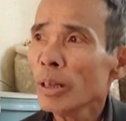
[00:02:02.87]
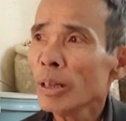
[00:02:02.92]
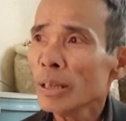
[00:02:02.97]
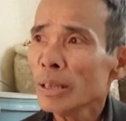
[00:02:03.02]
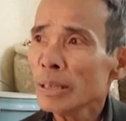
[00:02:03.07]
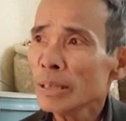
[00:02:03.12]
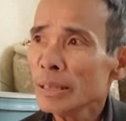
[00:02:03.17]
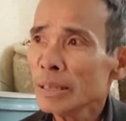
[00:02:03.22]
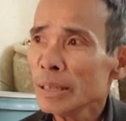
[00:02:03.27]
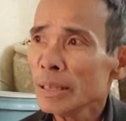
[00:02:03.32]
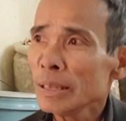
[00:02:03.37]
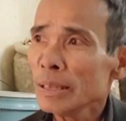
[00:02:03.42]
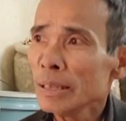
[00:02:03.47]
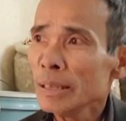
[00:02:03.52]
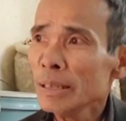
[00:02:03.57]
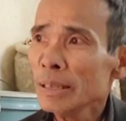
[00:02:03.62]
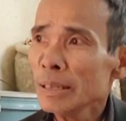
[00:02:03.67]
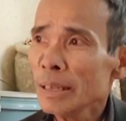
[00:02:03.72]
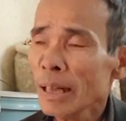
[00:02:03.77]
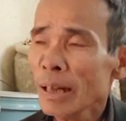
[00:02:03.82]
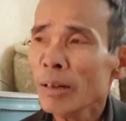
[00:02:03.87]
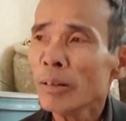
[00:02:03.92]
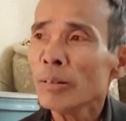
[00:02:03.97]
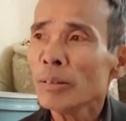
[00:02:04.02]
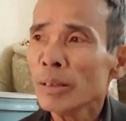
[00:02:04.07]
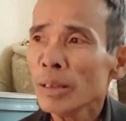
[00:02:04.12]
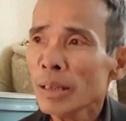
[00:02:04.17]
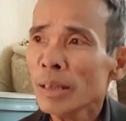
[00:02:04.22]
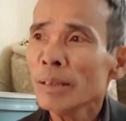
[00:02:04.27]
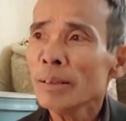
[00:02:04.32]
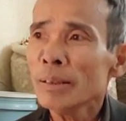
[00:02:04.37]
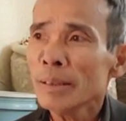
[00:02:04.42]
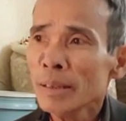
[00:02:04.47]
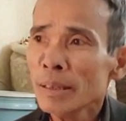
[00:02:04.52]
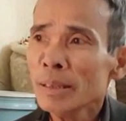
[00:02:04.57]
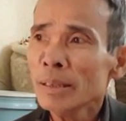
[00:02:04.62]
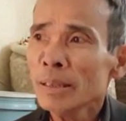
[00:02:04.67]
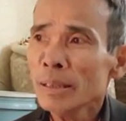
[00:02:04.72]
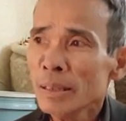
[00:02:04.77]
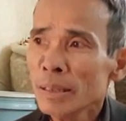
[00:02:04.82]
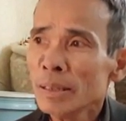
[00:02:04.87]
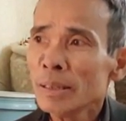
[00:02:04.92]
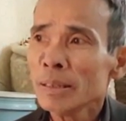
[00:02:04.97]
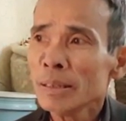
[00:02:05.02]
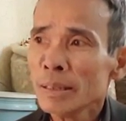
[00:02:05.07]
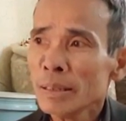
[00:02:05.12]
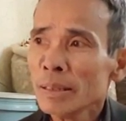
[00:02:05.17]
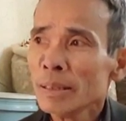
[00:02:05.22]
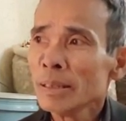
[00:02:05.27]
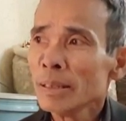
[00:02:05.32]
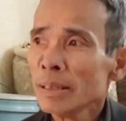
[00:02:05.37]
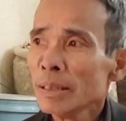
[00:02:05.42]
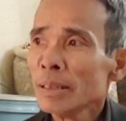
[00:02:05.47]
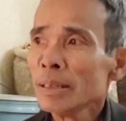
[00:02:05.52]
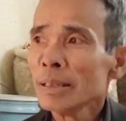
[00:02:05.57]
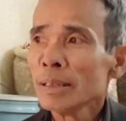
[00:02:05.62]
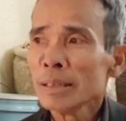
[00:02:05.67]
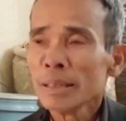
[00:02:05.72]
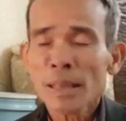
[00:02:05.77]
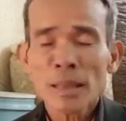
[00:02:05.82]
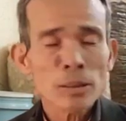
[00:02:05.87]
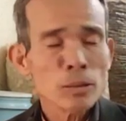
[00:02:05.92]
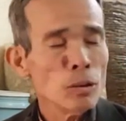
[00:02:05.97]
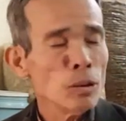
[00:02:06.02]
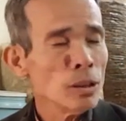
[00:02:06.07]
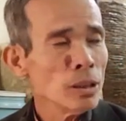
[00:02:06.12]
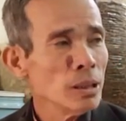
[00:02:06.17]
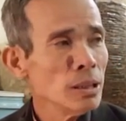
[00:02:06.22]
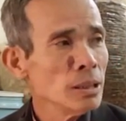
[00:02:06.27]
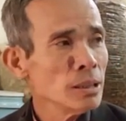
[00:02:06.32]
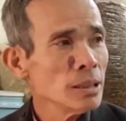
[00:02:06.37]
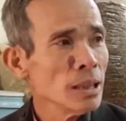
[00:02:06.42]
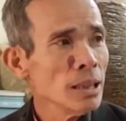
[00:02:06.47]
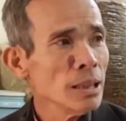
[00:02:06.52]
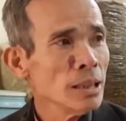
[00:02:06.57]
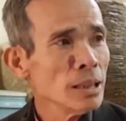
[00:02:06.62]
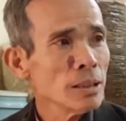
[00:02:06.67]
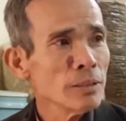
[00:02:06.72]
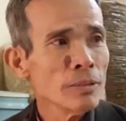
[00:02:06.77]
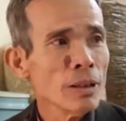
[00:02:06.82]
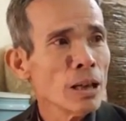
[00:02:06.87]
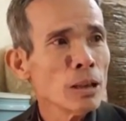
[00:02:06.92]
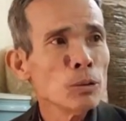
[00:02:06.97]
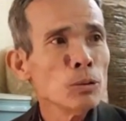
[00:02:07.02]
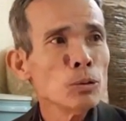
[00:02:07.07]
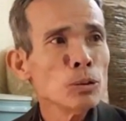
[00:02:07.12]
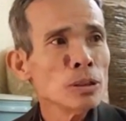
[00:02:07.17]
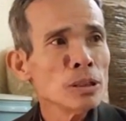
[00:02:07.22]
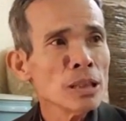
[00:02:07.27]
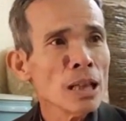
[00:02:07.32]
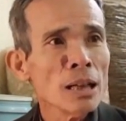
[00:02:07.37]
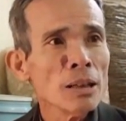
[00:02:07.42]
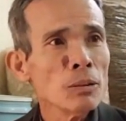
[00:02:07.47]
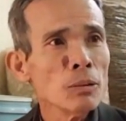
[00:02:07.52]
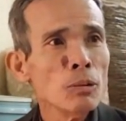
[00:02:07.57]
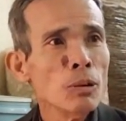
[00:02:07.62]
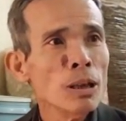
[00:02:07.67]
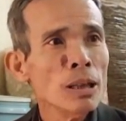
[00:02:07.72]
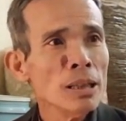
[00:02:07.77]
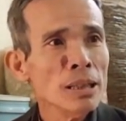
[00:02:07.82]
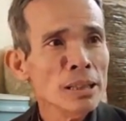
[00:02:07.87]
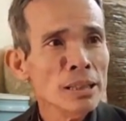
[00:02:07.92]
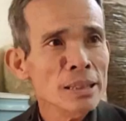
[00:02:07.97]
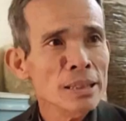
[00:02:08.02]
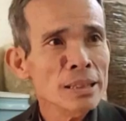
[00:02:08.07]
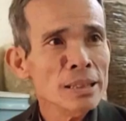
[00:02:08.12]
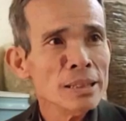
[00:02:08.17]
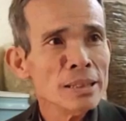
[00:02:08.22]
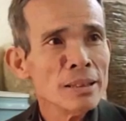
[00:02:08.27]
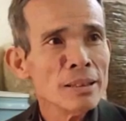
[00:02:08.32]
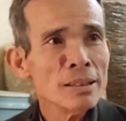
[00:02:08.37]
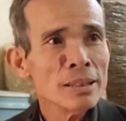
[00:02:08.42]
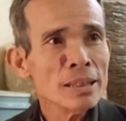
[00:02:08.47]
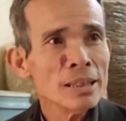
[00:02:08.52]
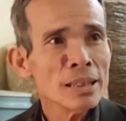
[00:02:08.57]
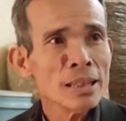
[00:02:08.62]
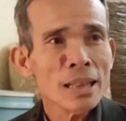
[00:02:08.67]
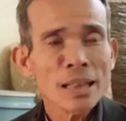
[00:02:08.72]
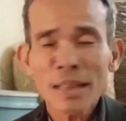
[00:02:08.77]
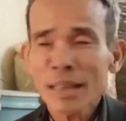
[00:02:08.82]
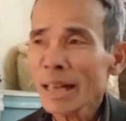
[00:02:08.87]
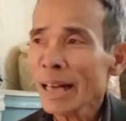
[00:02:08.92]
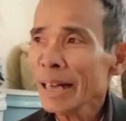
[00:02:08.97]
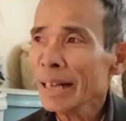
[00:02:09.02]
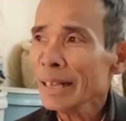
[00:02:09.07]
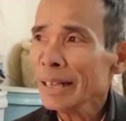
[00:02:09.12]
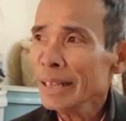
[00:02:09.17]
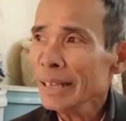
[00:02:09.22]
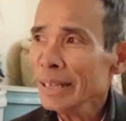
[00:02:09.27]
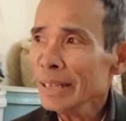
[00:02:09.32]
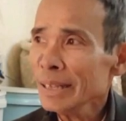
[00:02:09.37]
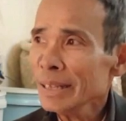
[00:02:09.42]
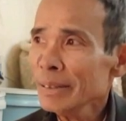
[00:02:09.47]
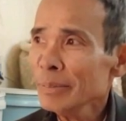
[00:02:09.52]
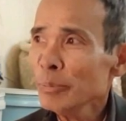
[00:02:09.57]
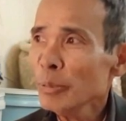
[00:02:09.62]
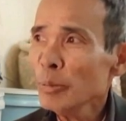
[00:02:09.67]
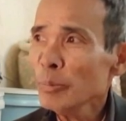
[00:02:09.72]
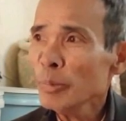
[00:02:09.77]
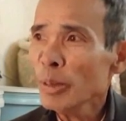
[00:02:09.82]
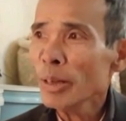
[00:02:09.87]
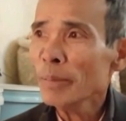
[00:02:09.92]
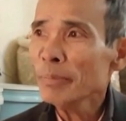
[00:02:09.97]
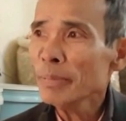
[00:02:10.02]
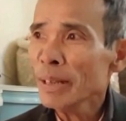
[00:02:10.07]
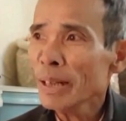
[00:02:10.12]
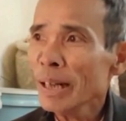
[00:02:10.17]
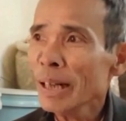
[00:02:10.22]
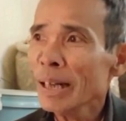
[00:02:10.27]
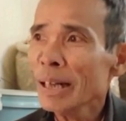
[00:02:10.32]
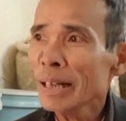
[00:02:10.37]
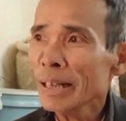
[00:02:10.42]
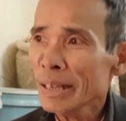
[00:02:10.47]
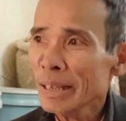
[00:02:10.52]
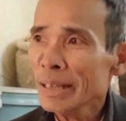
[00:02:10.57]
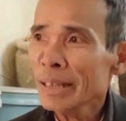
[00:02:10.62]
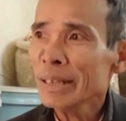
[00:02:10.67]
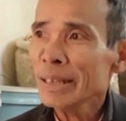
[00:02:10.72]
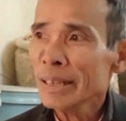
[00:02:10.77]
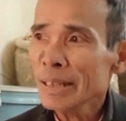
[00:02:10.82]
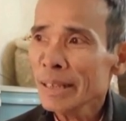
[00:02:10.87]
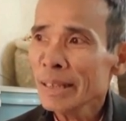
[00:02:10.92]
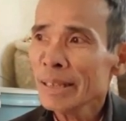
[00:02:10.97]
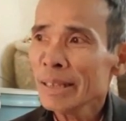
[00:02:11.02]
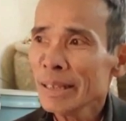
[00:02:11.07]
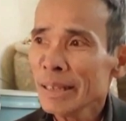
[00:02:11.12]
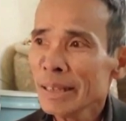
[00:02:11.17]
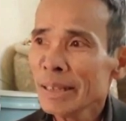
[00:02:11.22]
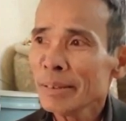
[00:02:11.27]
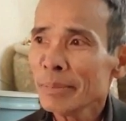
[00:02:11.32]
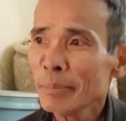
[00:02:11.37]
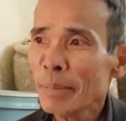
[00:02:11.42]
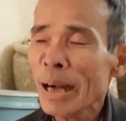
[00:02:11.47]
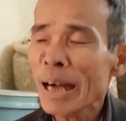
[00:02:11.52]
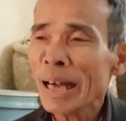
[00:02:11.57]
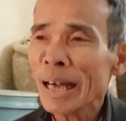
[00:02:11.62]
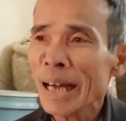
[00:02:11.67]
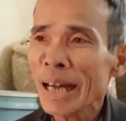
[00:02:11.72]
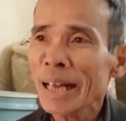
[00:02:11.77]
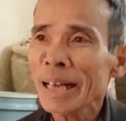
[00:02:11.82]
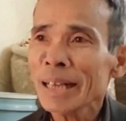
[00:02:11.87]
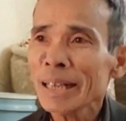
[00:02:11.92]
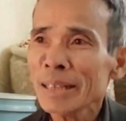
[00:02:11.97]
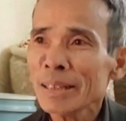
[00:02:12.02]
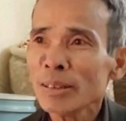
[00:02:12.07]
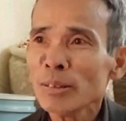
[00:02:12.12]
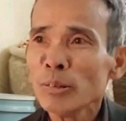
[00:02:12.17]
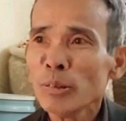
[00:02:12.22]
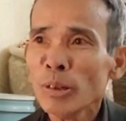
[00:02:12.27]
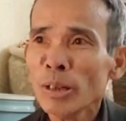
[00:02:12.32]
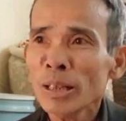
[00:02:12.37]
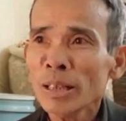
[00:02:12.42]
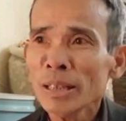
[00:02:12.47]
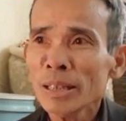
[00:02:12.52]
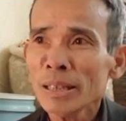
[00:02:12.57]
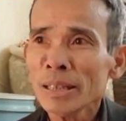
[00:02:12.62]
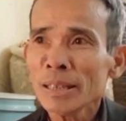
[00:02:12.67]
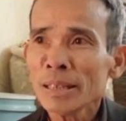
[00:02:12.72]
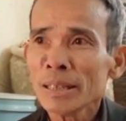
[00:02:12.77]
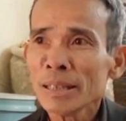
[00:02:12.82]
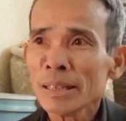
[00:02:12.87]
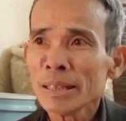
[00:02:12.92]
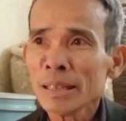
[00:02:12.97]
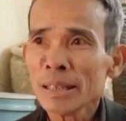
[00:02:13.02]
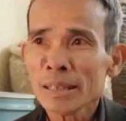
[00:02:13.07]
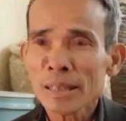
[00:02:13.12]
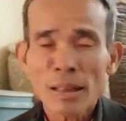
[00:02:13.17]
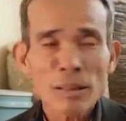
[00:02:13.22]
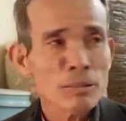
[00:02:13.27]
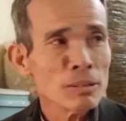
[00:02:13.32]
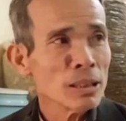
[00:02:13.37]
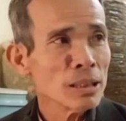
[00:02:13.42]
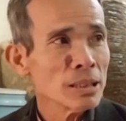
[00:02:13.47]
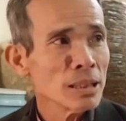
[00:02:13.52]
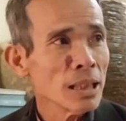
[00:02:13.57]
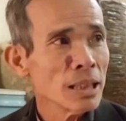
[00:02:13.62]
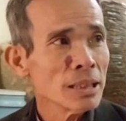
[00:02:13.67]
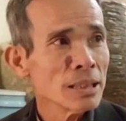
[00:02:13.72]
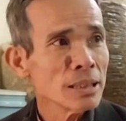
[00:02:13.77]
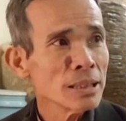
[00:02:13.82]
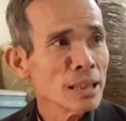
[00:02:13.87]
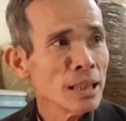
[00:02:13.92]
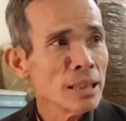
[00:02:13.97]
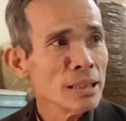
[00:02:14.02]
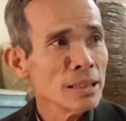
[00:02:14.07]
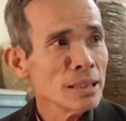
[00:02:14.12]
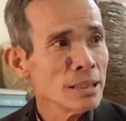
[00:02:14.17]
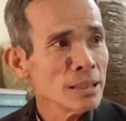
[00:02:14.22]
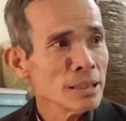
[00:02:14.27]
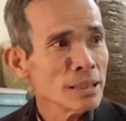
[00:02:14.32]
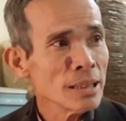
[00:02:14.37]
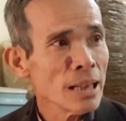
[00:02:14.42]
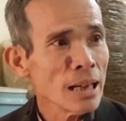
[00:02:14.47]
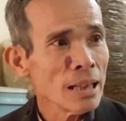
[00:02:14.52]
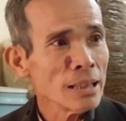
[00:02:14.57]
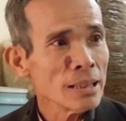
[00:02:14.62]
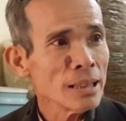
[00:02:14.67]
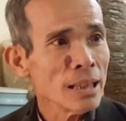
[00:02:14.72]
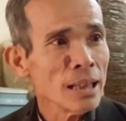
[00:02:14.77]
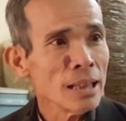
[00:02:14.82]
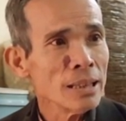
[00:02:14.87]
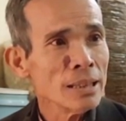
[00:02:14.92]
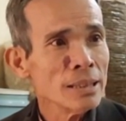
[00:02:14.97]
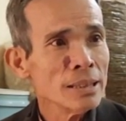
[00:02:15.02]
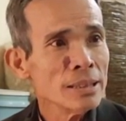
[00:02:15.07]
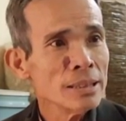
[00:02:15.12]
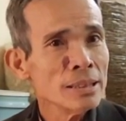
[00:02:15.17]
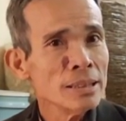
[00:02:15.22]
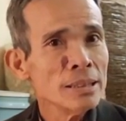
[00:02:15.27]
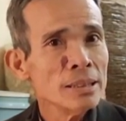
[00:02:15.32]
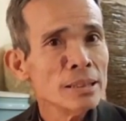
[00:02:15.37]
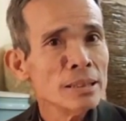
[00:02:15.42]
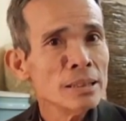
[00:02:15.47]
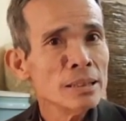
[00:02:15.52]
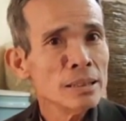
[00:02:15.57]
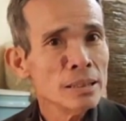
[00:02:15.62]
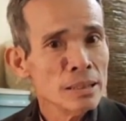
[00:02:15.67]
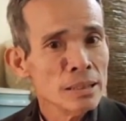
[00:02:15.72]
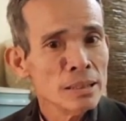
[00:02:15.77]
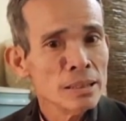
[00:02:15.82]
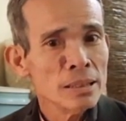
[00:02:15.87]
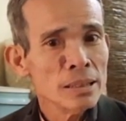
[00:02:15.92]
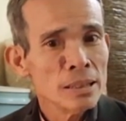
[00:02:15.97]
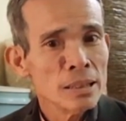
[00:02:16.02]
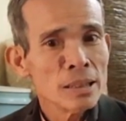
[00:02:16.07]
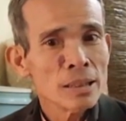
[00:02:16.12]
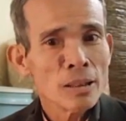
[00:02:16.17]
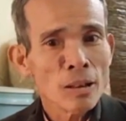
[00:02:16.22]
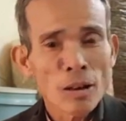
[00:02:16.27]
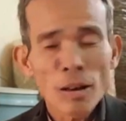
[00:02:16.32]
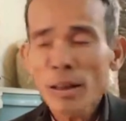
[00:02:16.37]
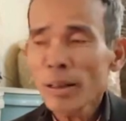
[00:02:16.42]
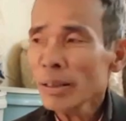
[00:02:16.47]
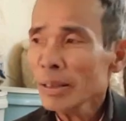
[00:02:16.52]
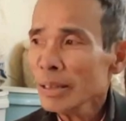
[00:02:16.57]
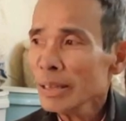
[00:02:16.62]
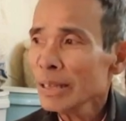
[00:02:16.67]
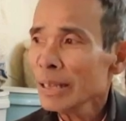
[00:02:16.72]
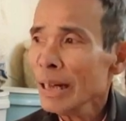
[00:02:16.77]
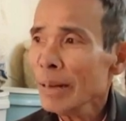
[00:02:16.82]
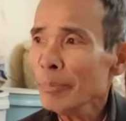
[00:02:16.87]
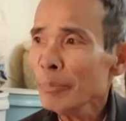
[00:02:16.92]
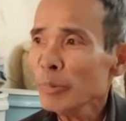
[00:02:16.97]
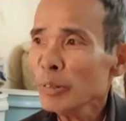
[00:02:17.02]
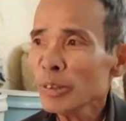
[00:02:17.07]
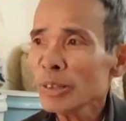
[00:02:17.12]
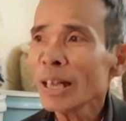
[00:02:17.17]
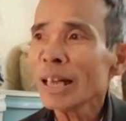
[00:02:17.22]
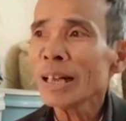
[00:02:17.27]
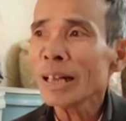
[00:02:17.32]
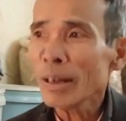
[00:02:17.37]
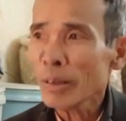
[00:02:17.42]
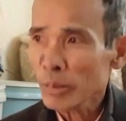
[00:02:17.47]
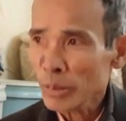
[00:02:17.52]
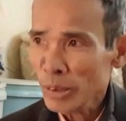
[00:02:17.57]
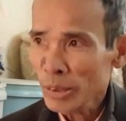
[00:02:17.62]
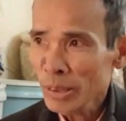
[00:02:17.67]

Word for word: ở thì cứ theo uh nhà thuốc hướng dẫn là cứ về đun sắc uống coi như cả ngày đấy cứ mỗi muỗng là ba ngày thì vâng. uống thì xong là dần thì thấy thứ cả có cả thuốc đắp không ạ có gì đắp tháng đầu